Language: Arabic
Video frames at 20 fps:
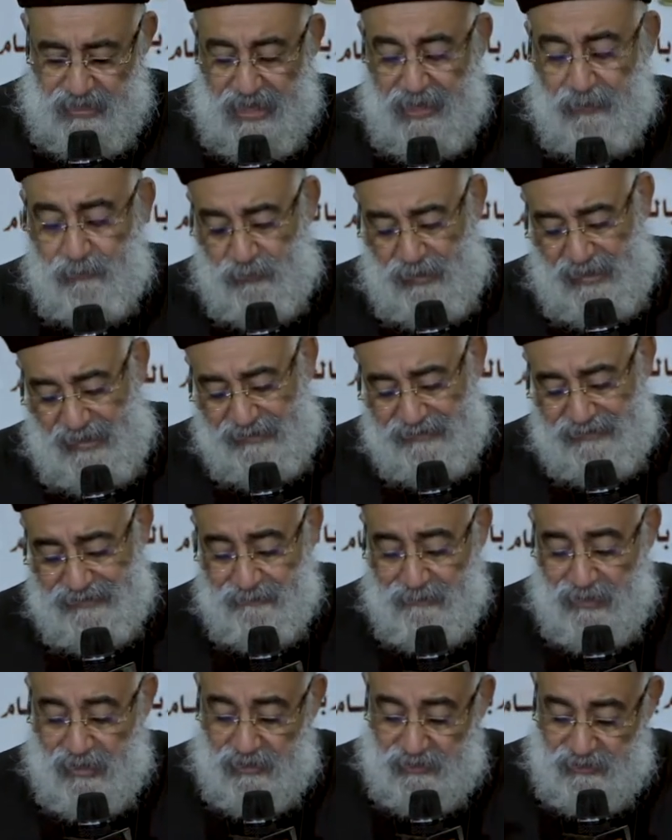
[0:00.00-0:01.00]
او لحد
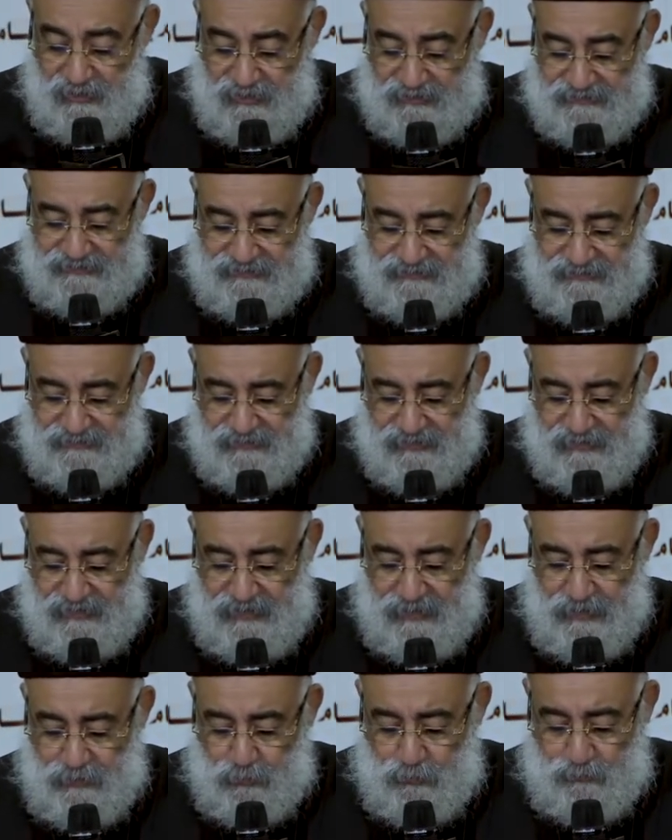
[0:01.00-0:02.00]
ما خلصت
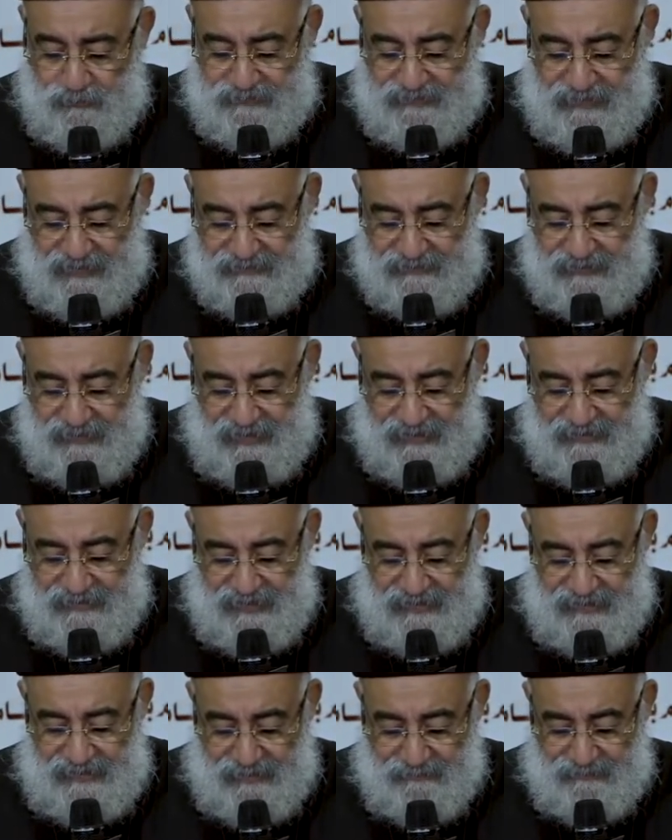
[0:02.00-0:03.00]
وبدات
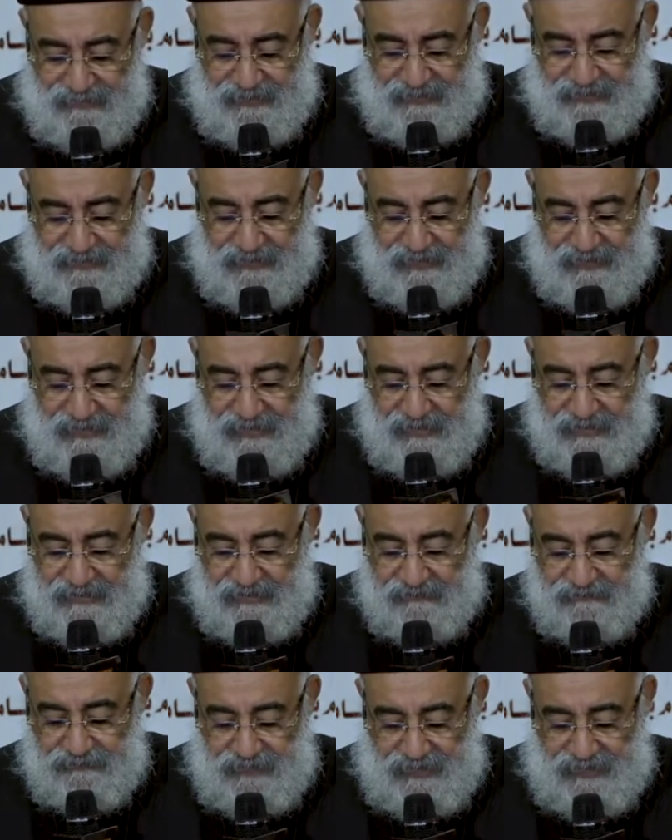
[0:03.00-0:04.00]
الحياه العمليه
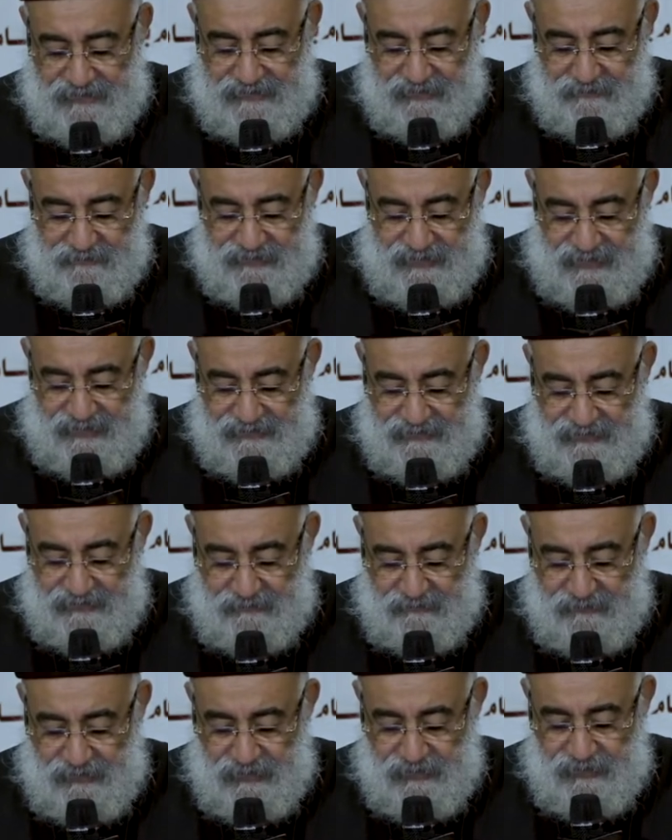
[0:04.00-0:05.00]
كان في حد
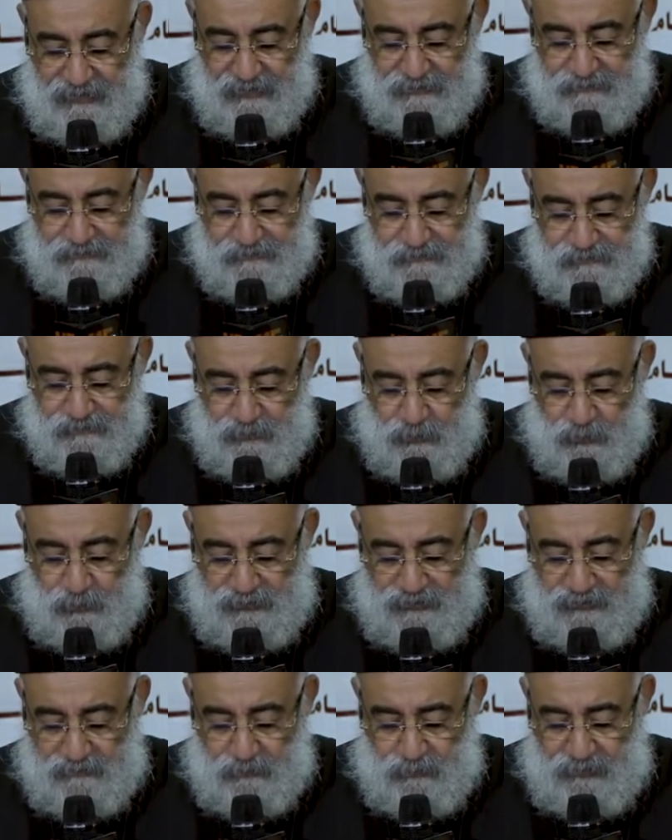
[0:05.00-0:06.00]
متقدم
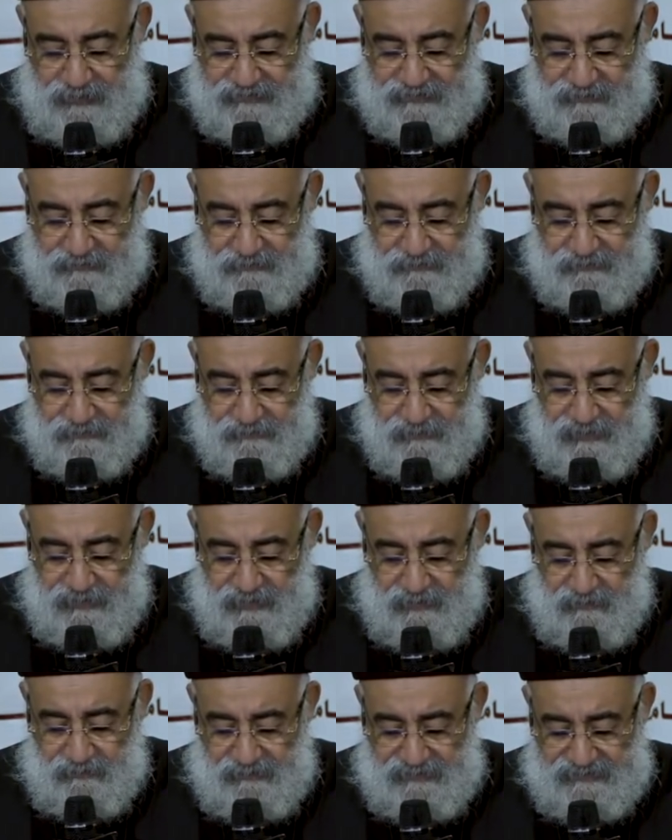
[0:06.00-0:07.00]
وغير مناسب
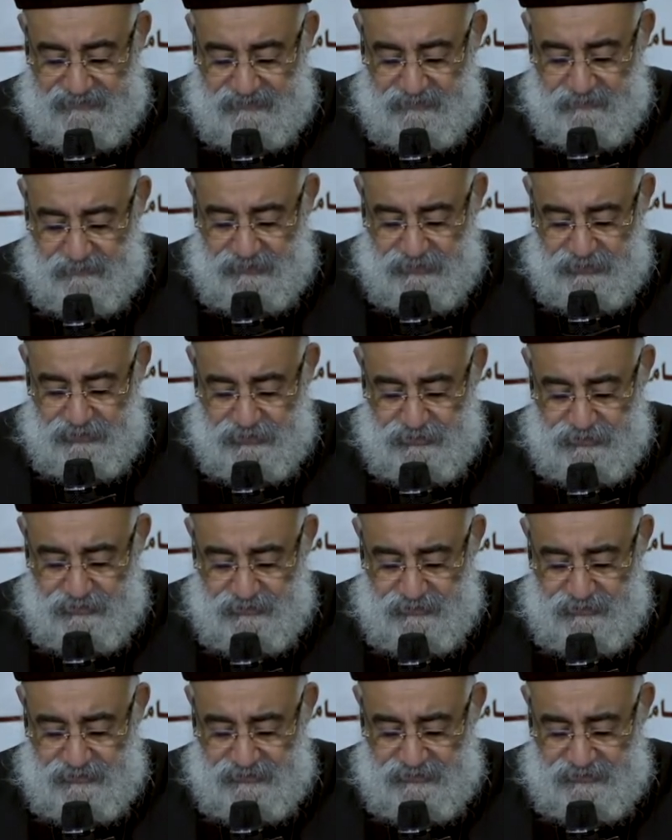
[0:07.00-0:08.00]
بس مش
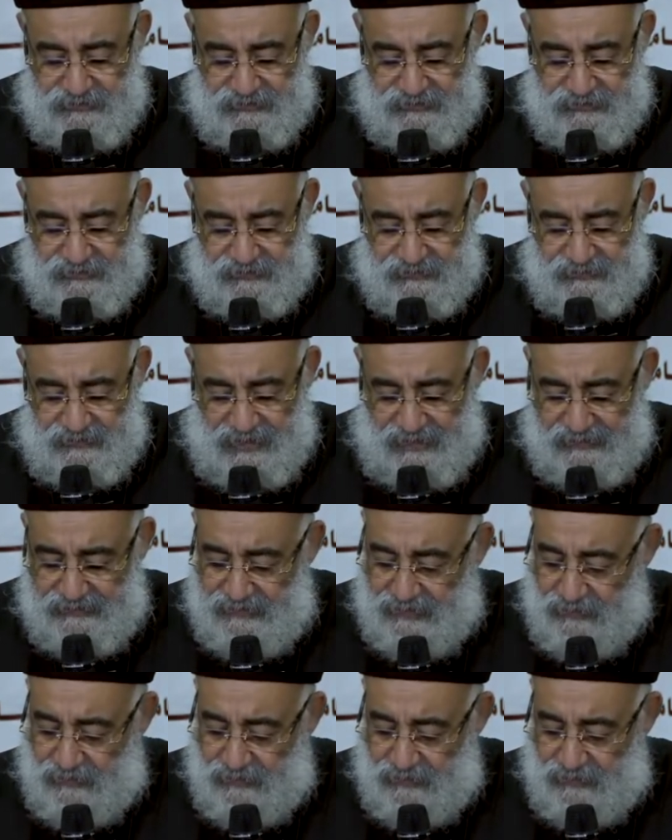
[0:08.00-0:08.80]
كتير يعني